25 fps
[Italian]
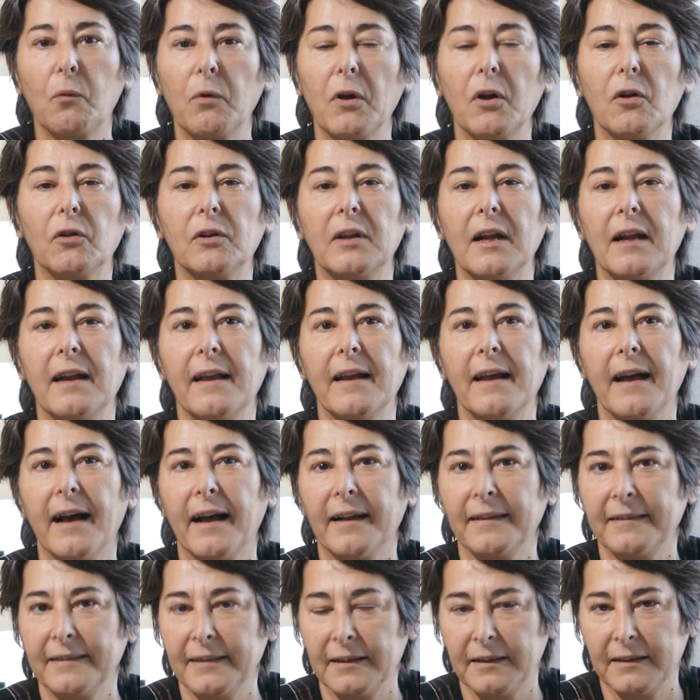quello delle
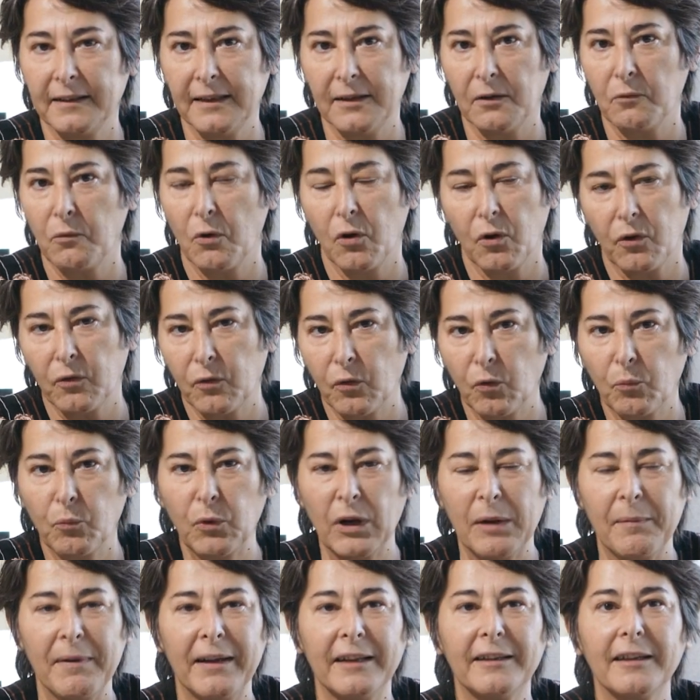ICT, quello che
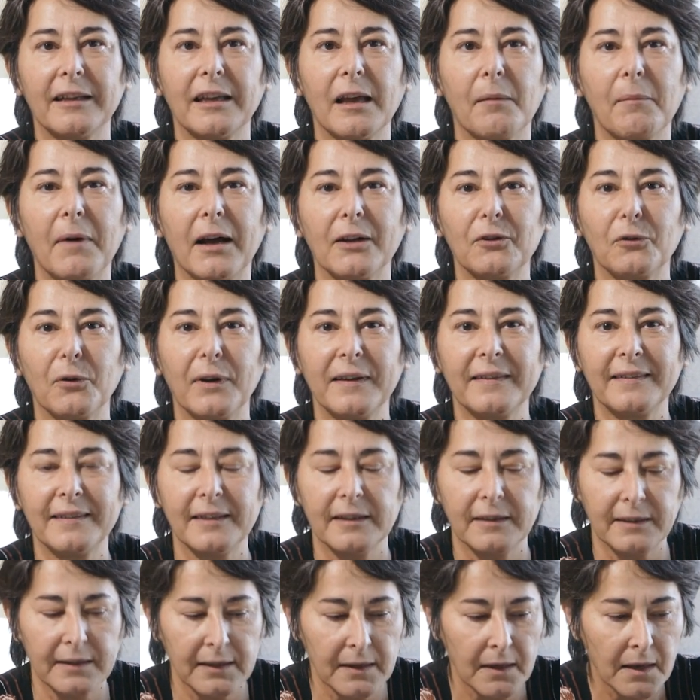comunemente chiamato
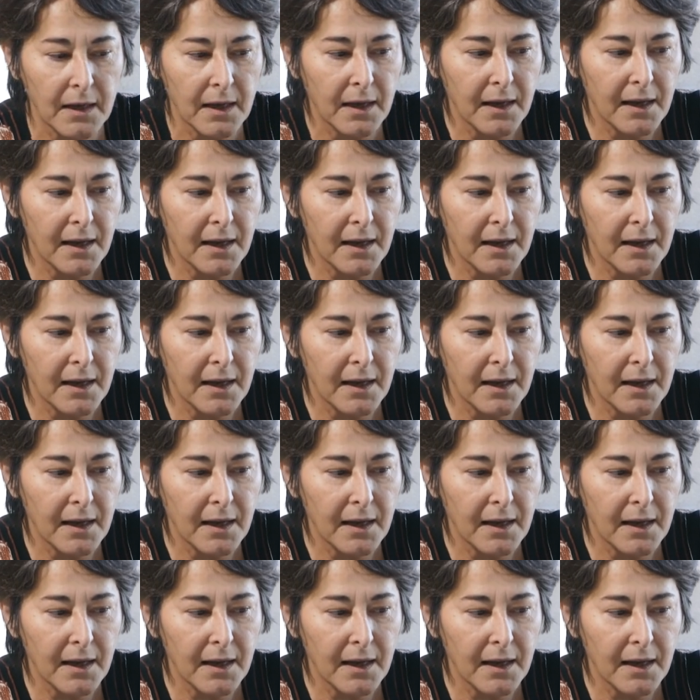ICT